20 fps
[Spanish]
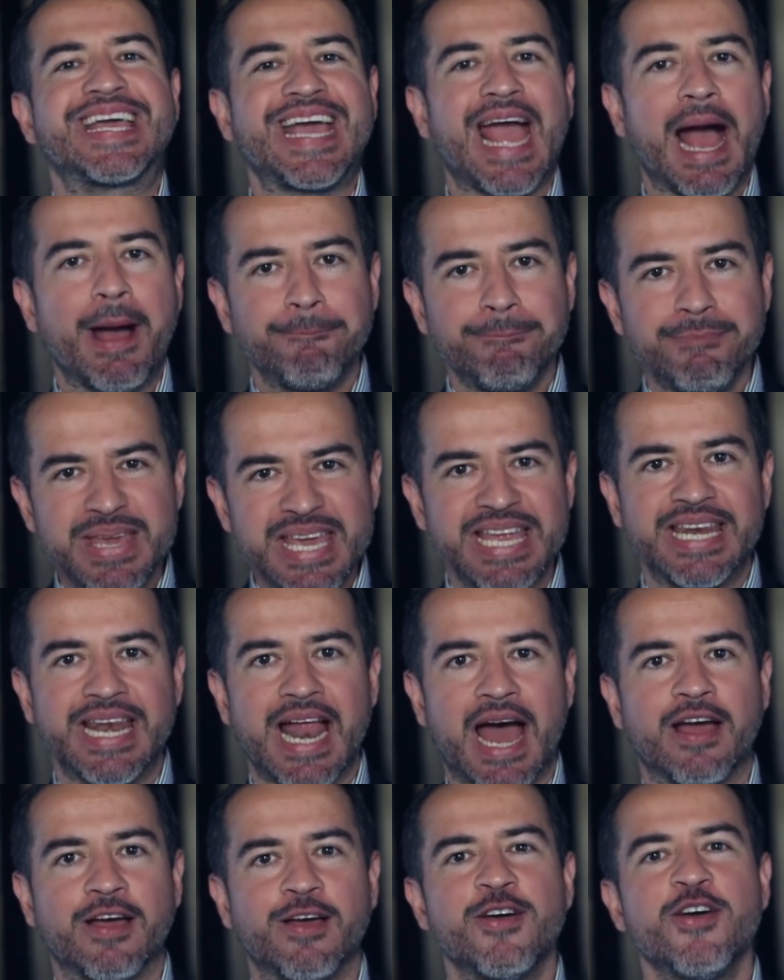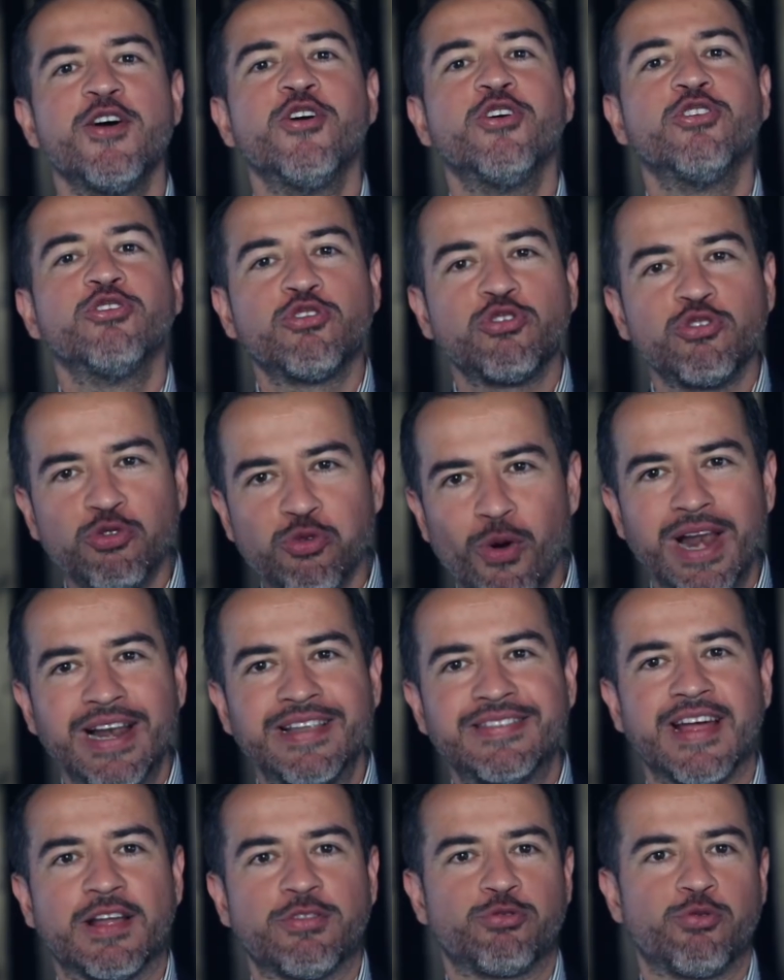camina,
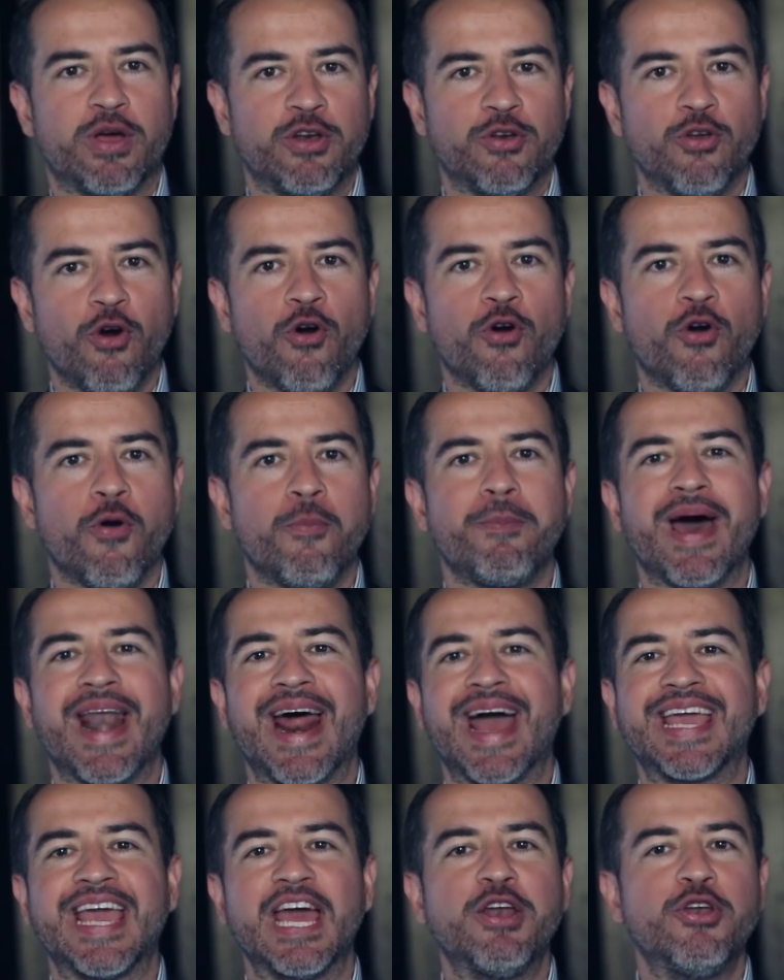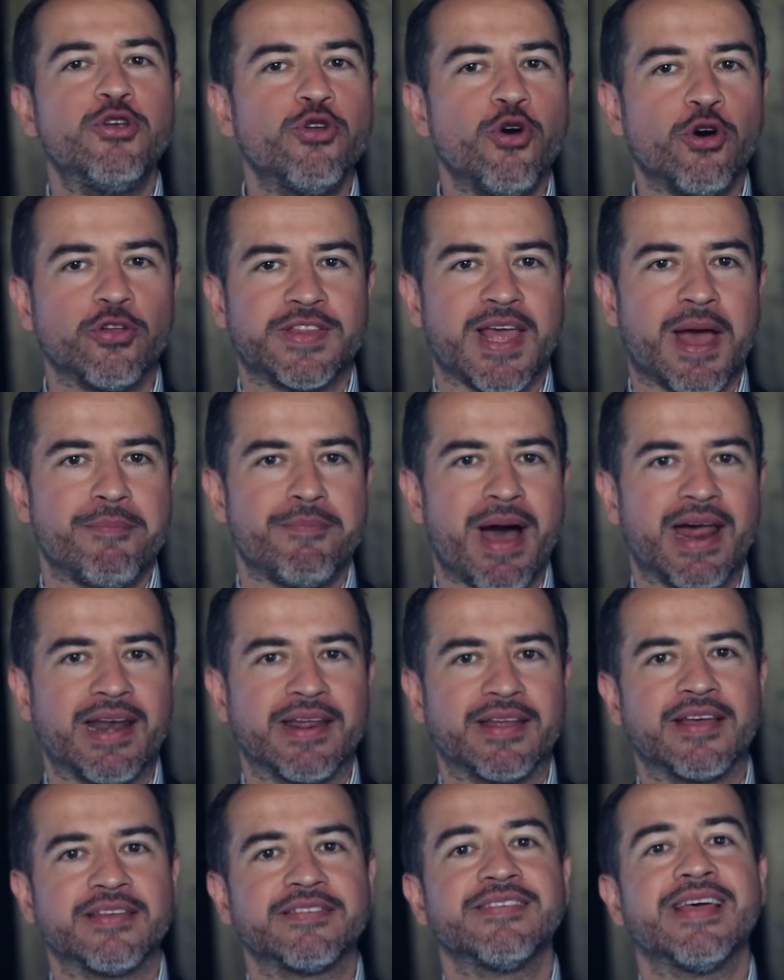suelta tu enojo para que no te
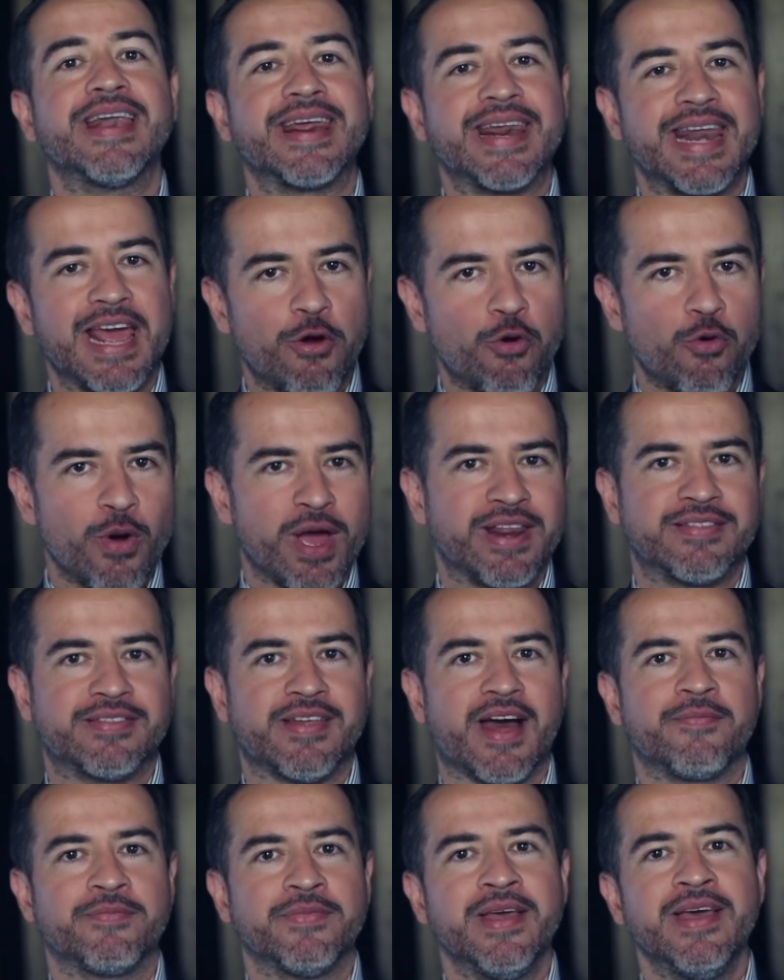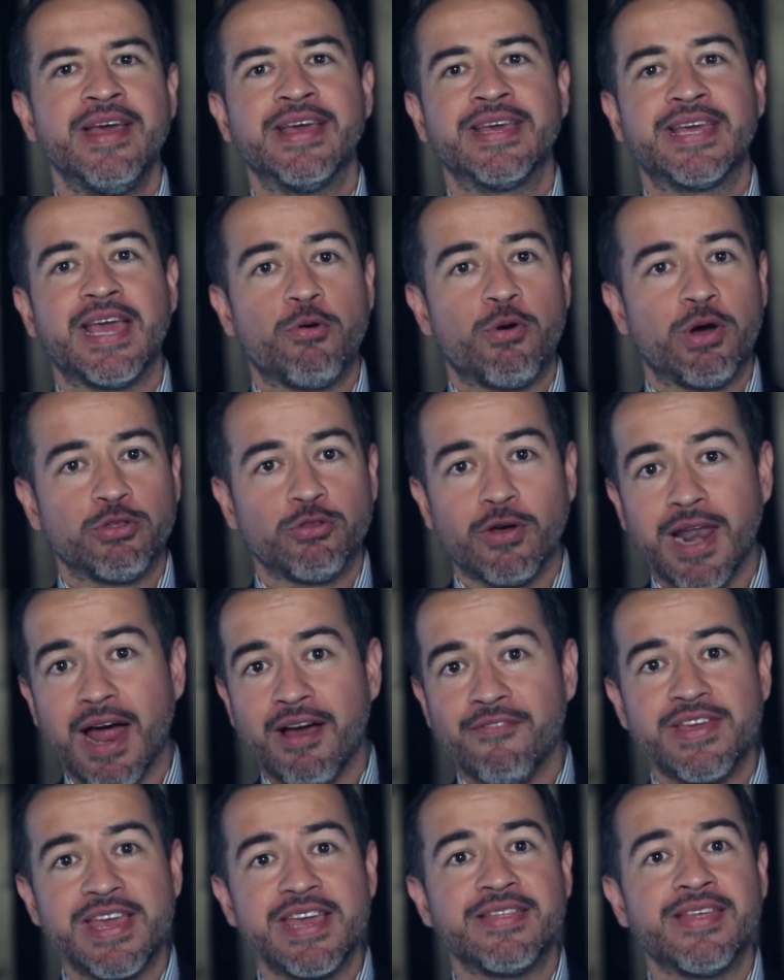amargues. Recuerda que cuando
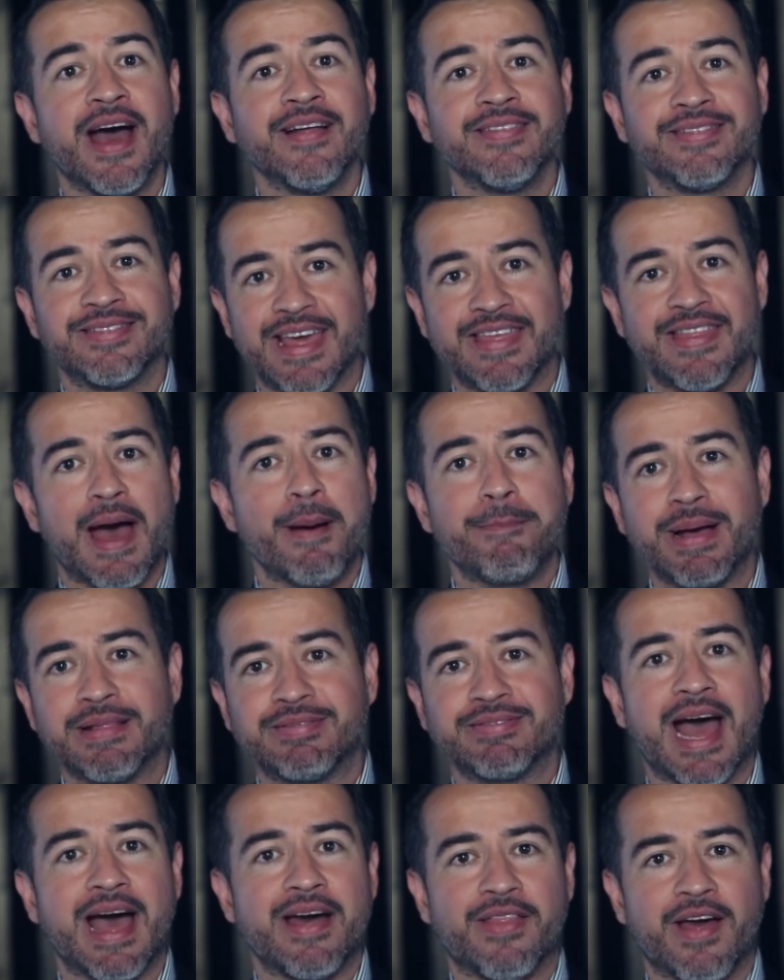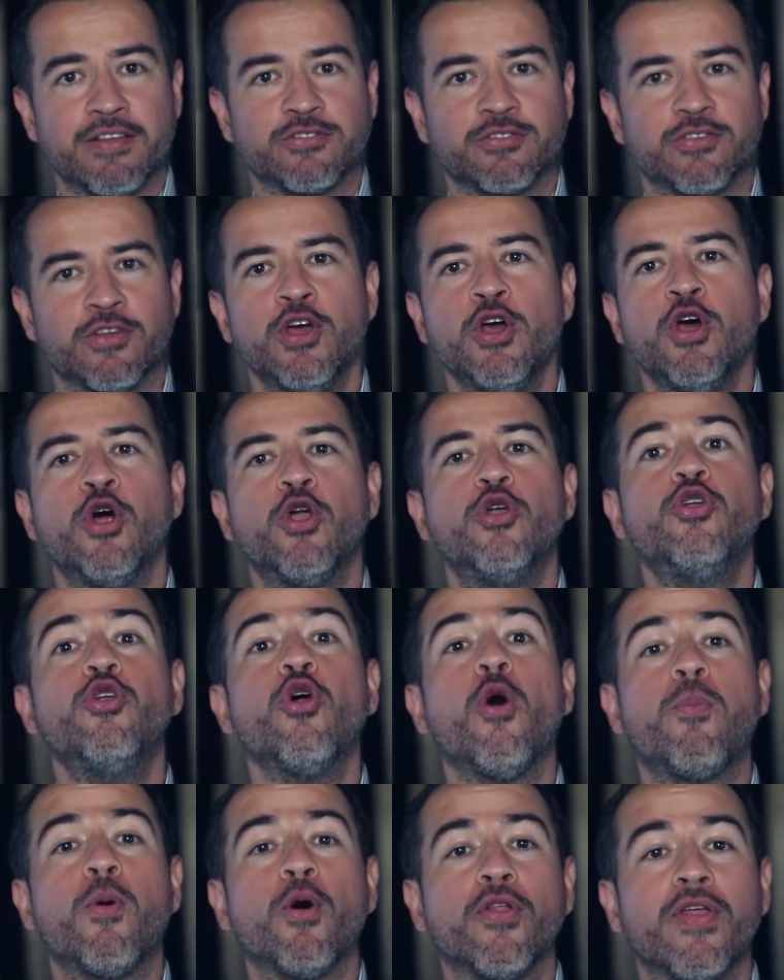la vida te da patadas,
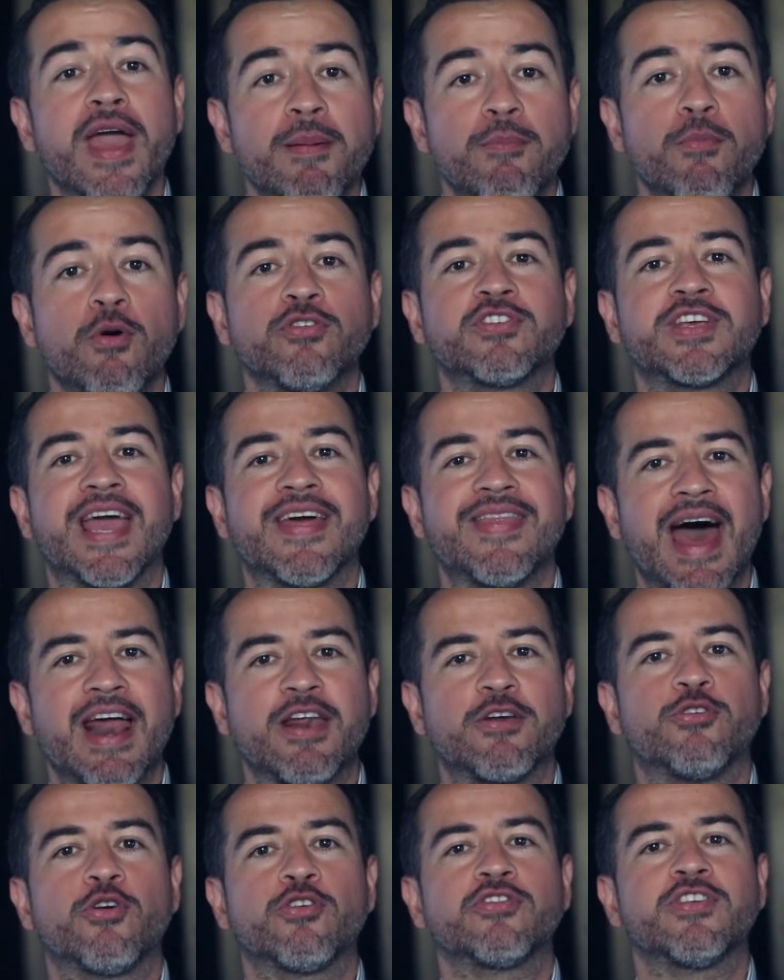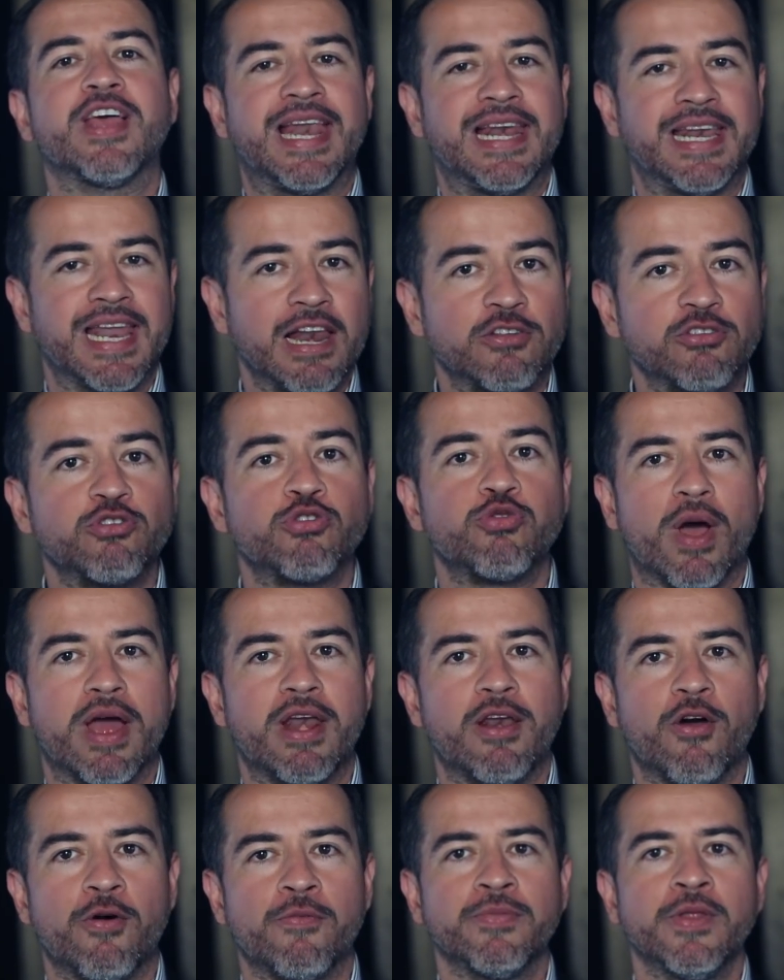no podemos quedarnos en el
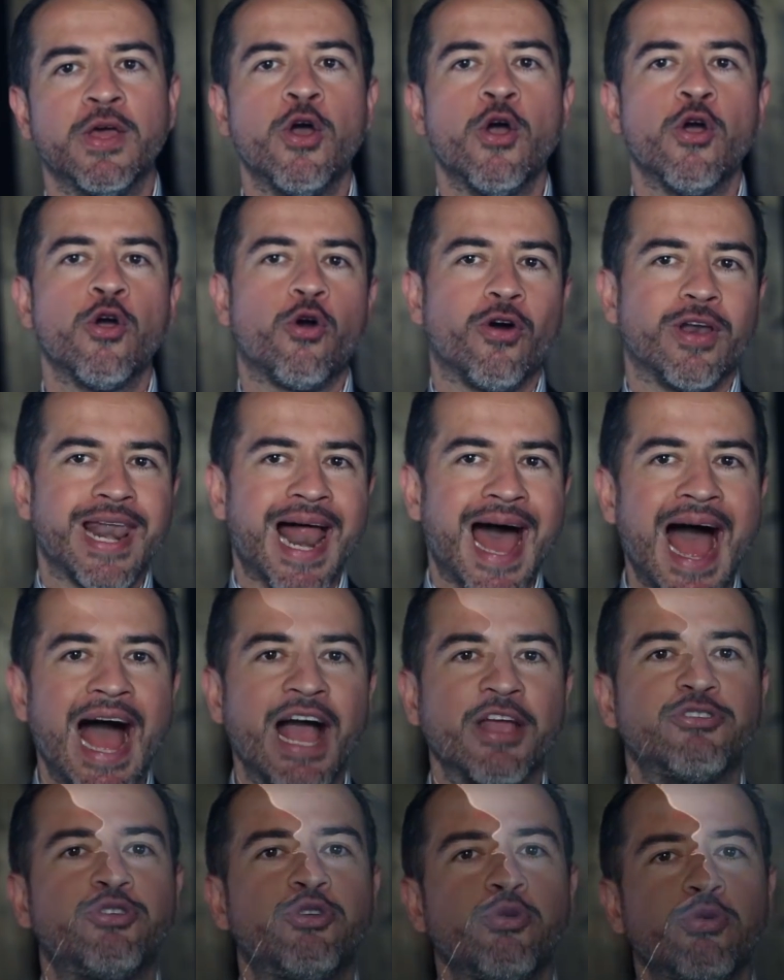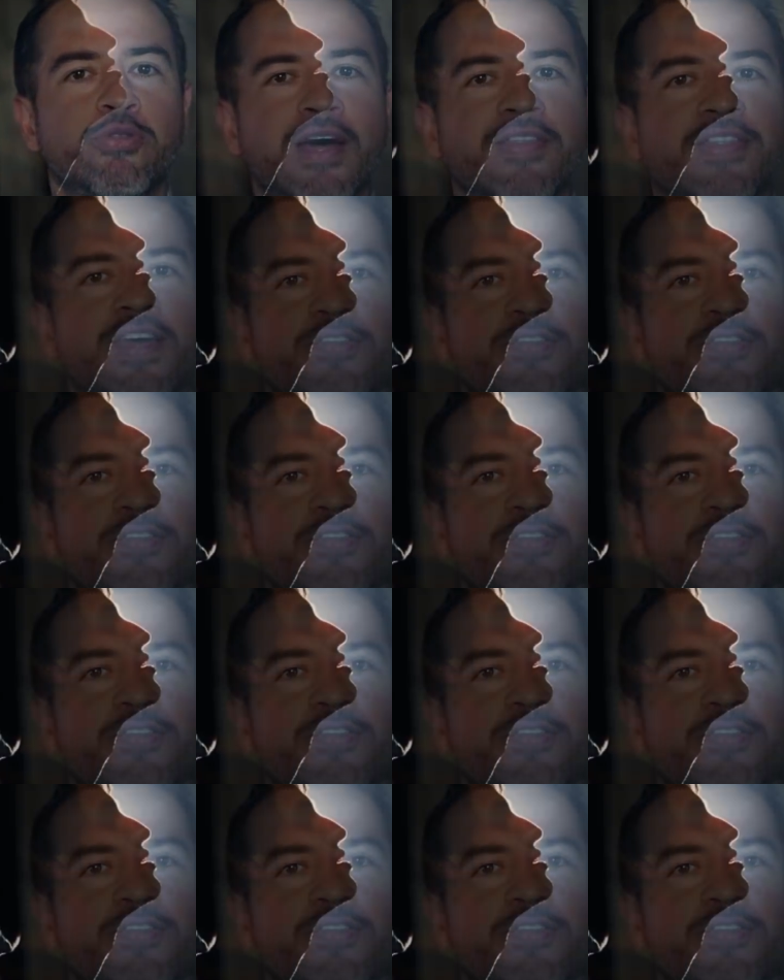suelo. Con la ayuda